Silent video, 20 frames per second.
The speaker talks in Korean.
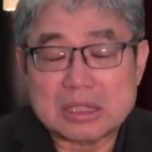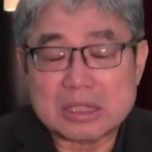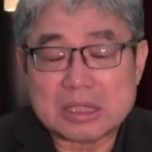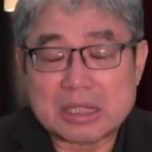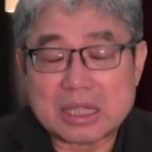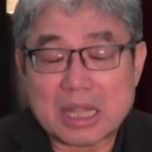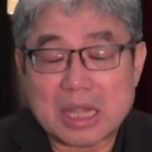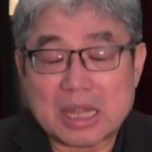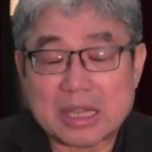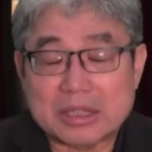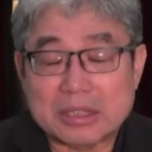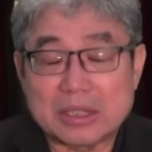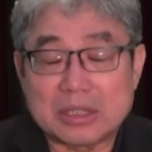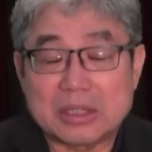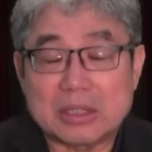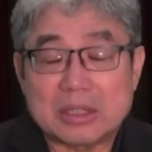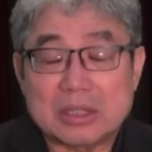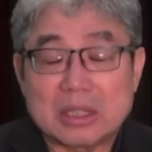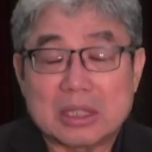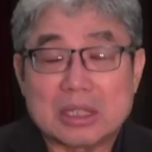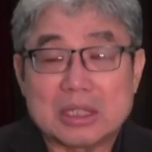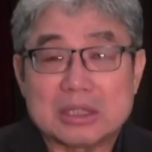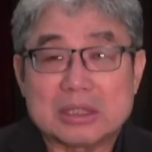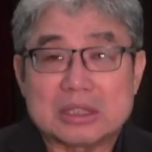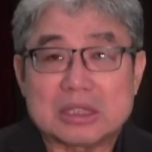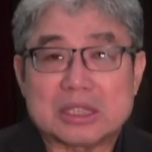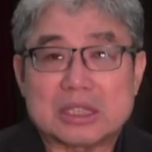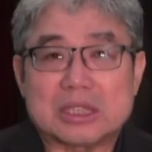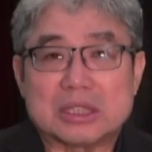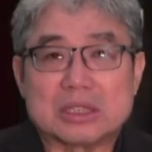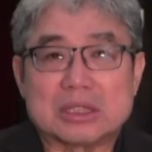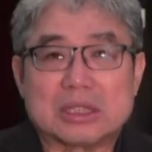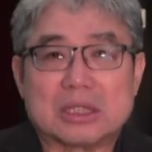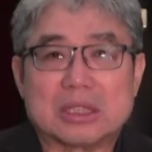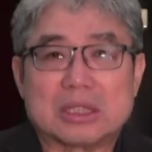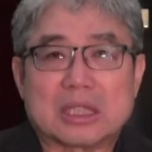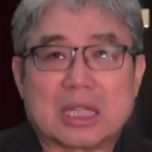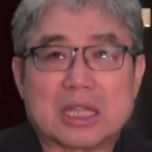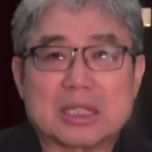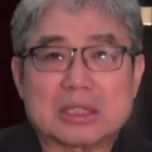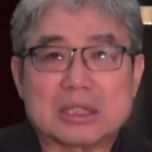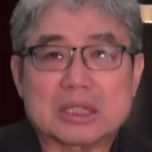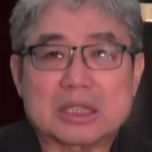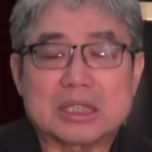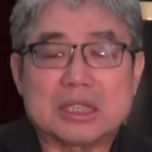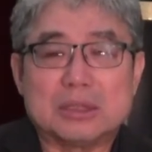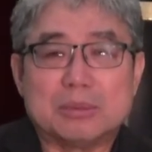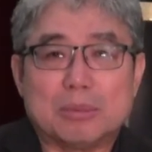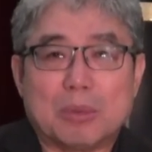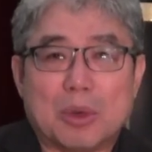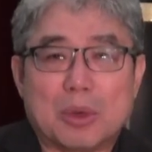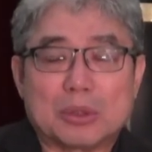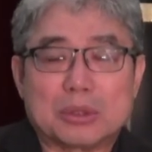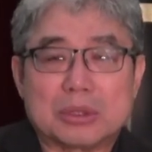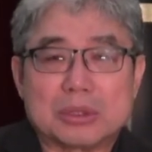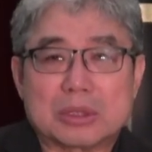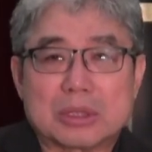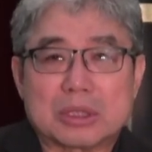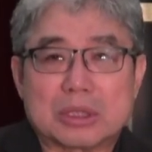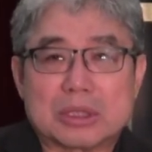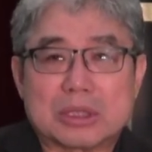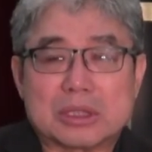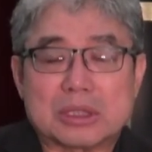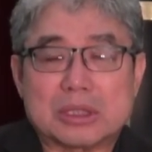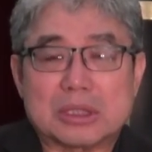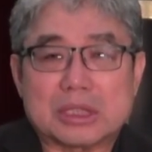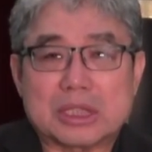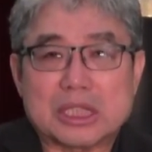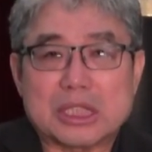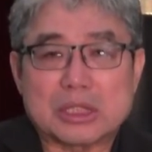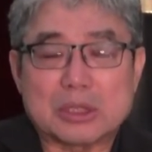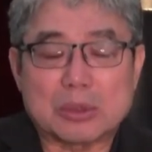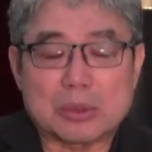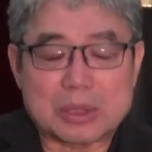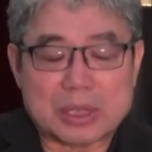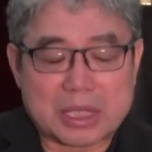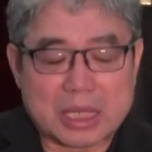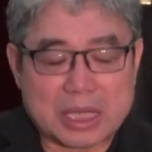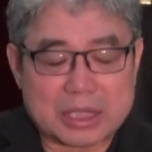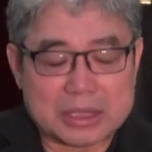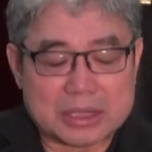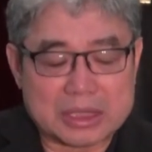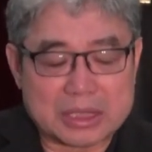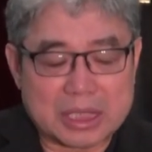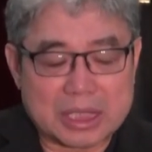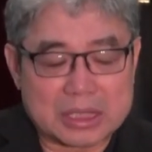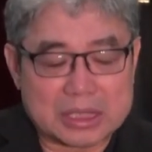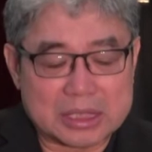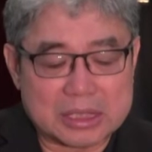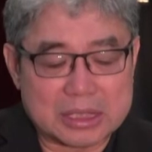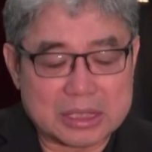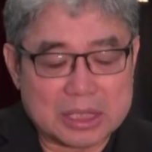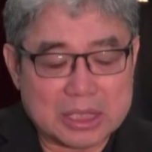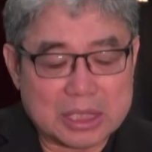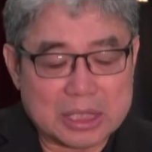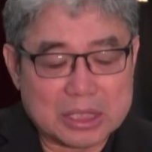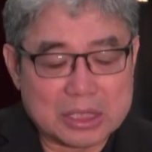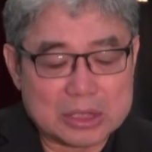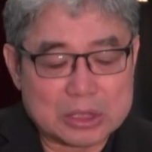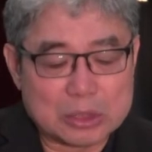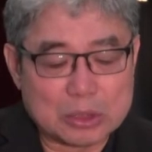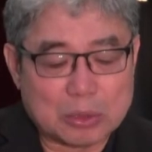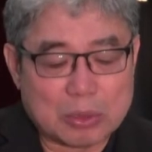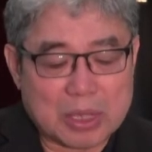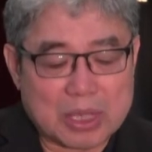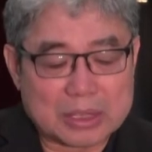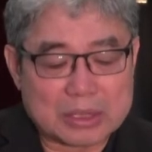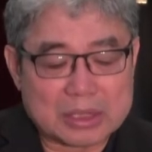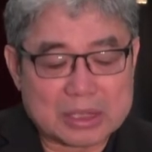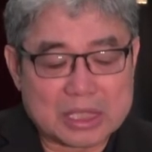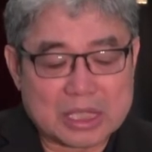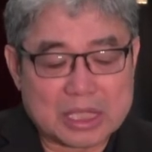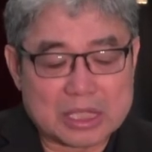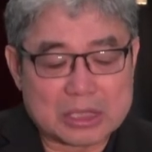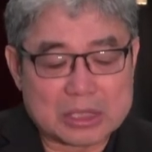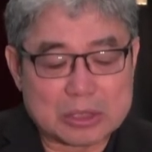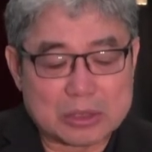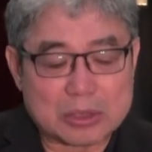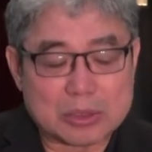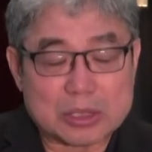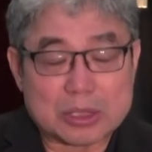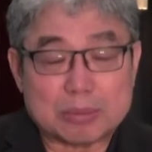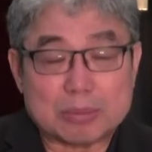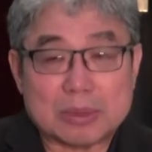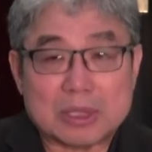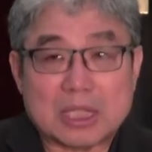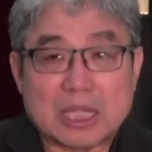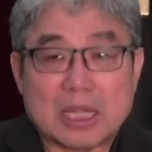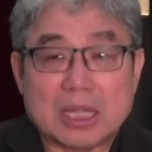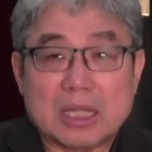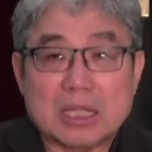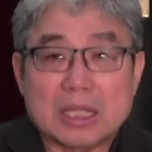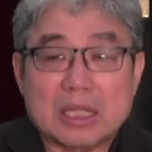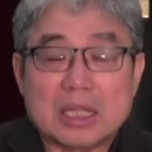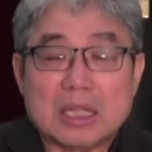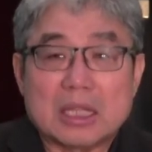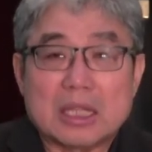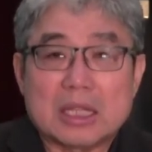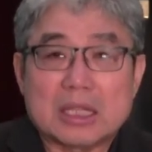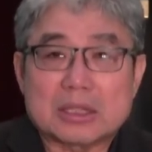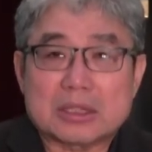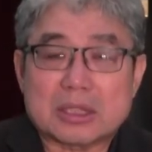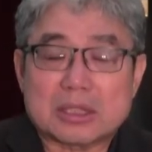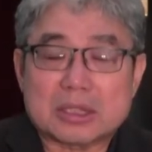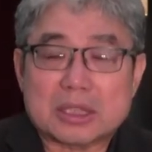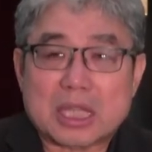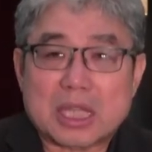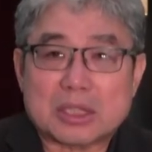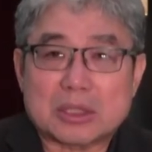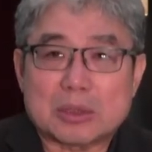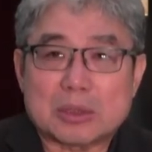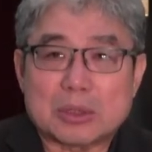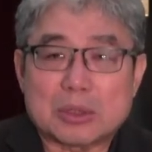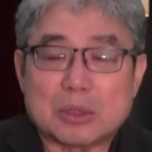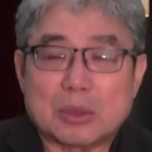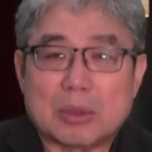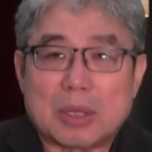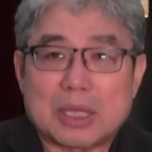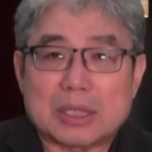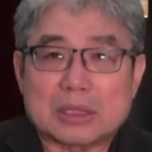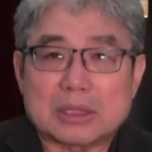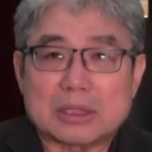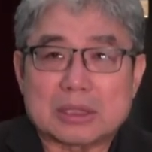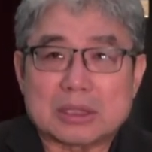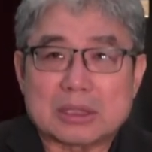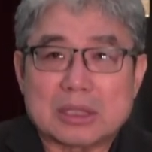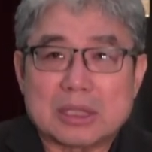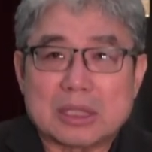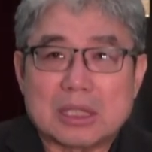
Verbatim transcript: 대하여 증언한 그 모든 것들을 기록한 책이 요한 계시록입니다. 그래서 사도 요한은